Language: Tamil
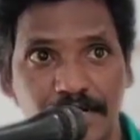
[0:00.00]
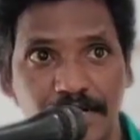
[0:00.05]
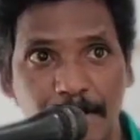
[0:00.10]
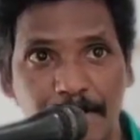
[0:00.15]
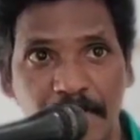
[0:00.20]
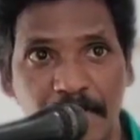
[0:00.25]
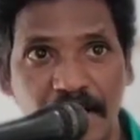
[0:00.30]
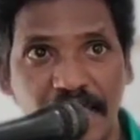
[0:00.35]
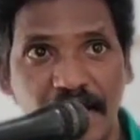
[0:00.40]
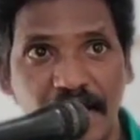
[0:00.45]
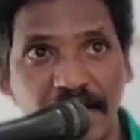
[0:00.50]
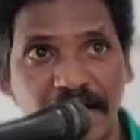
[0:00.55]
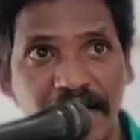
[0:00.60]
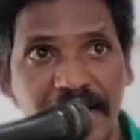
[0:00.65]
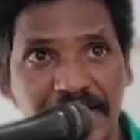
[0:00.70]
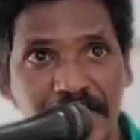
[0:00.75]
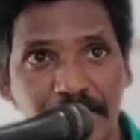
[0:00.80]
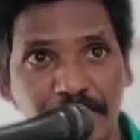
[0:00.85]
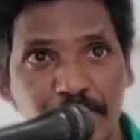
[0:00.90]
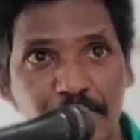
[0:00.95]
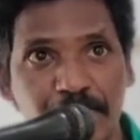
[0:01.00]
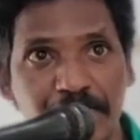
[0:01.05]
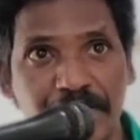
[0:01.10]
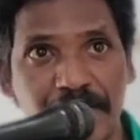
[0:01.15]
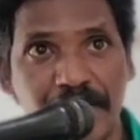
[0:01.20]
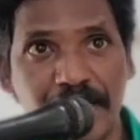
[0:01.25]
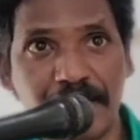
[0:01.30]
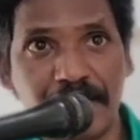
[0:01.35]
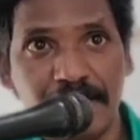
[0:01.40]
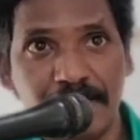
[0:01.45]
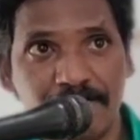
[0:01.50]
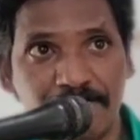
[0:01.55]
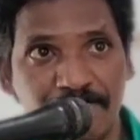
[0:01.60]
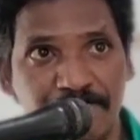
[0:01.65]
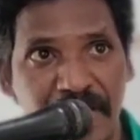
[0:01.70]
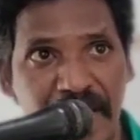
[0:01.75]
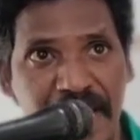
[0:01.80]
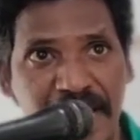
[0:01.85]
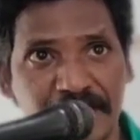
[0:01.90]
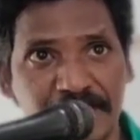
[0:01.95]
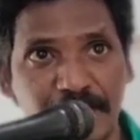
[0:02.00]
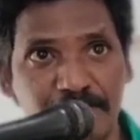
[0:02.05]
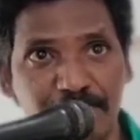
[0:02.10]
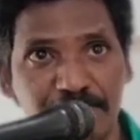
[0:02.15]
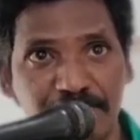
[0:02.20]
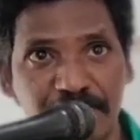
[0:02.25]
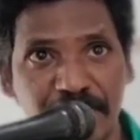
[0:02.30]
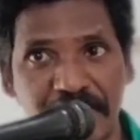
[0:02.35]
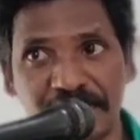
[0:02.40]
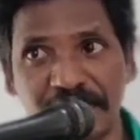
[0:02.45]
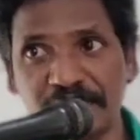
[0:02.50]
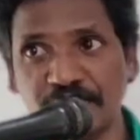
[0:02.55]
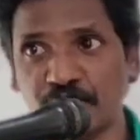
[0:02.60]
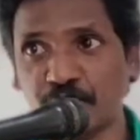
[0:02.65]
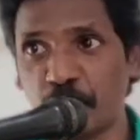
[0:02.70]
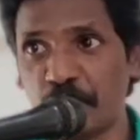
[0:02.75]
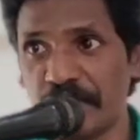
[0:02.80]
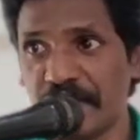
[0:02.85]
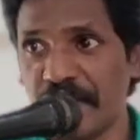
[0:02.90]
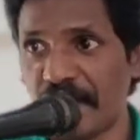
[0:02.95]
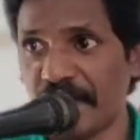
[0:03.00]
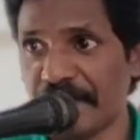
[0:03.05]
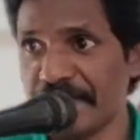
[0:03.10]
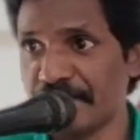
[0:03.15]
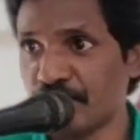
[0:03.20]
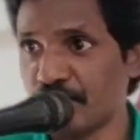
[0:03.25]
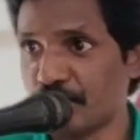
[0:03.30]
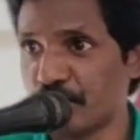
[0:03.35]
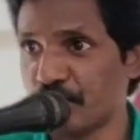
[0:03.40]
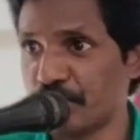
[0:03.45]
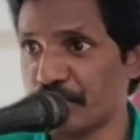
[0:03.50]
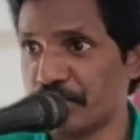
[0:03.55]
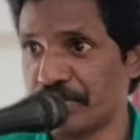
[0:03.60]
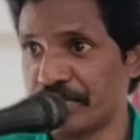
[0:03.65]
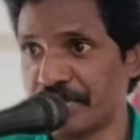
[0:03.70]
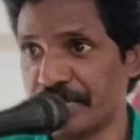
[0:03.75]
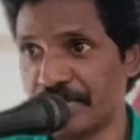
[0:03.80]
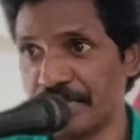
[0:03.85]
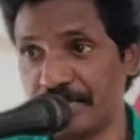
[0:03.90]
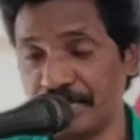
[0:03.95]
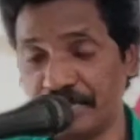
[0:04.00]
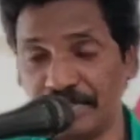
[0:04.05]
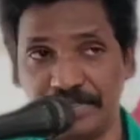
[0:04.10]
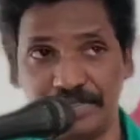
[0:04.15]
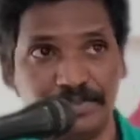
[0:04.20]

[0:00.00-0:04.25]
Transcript: நம்மளை அழைக்கக்கூடிய வேதம் எதை சொல்லி அழைத்துக் கொண்டிருக்கிறது